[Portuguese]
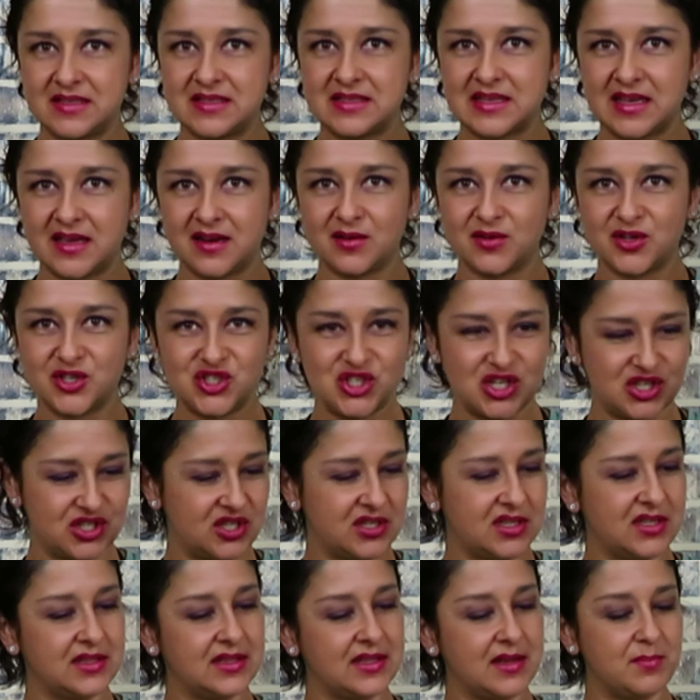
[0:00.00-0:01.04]
sincera com a
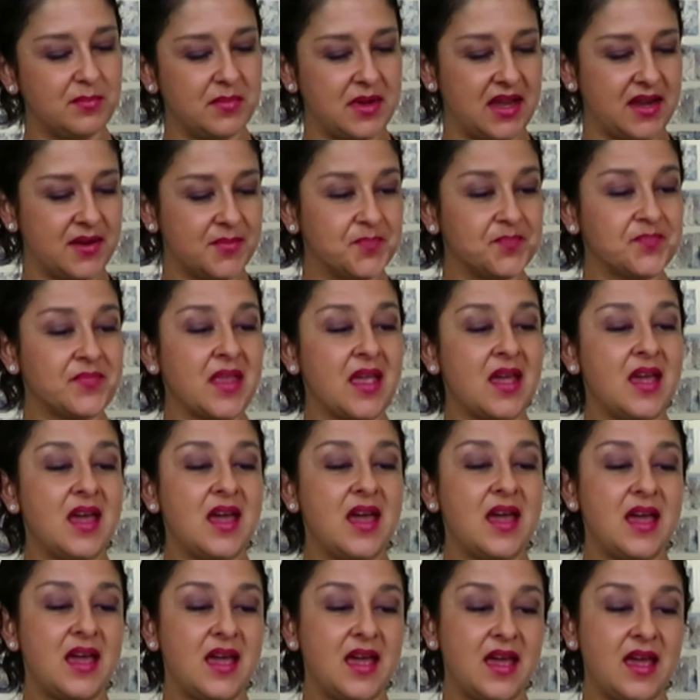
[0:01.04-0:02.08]
gente aqui também.
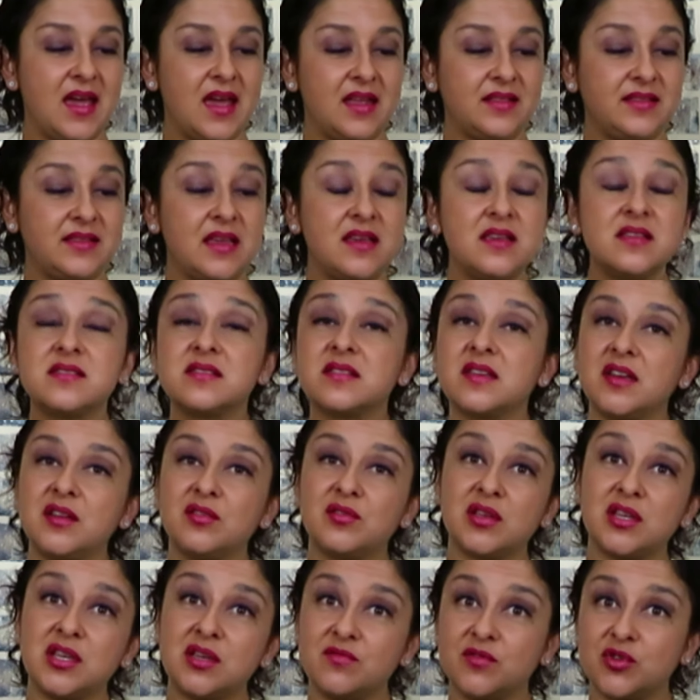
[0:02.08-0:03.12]
É, tem
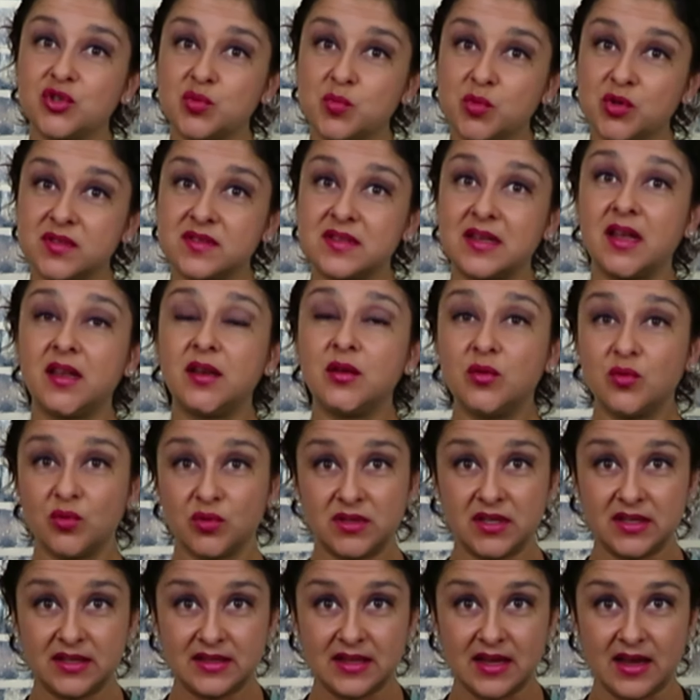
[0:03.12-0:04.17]
escrito aqui, vou te mostrar
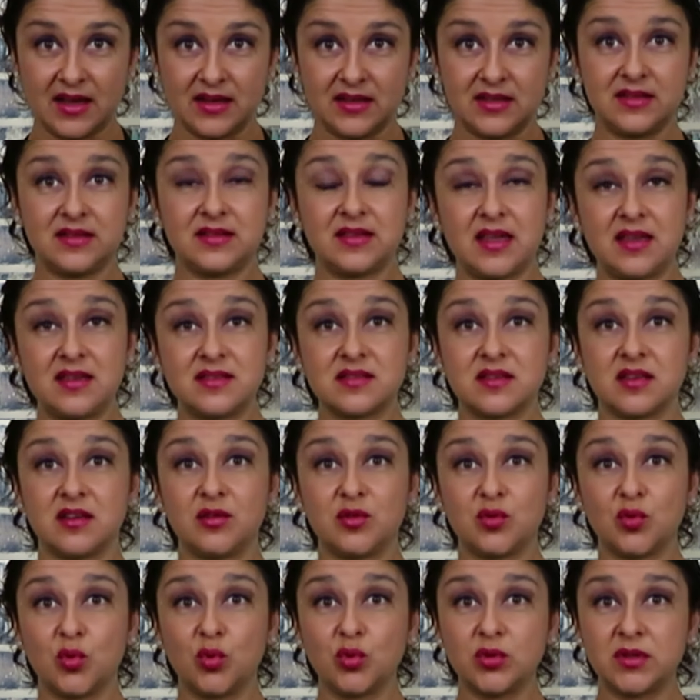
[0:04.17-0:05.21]
no detalhe, tem escrito